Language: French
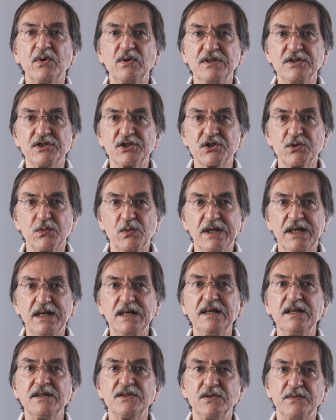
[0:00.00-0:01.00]
Pour le
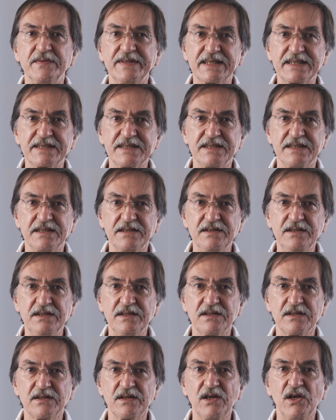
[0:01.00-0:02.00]
choix du vaccin,
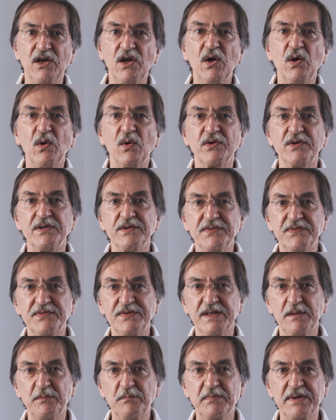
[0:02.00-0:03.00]
on ne
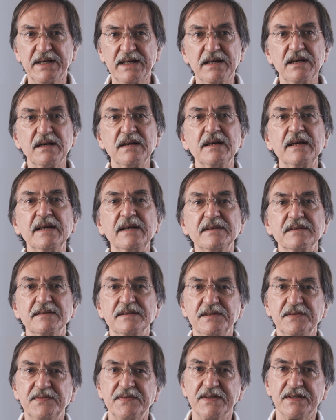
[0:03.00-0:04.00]
fait pas de
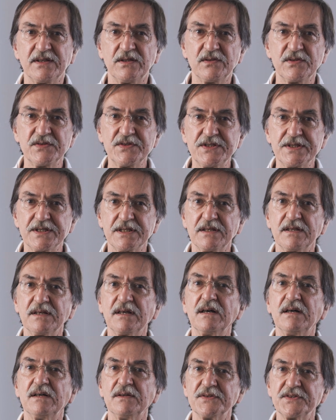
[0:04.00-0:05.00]
différence
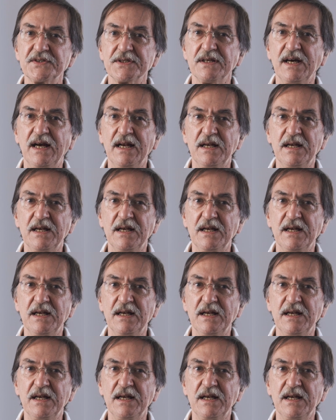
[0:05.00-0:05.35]
entre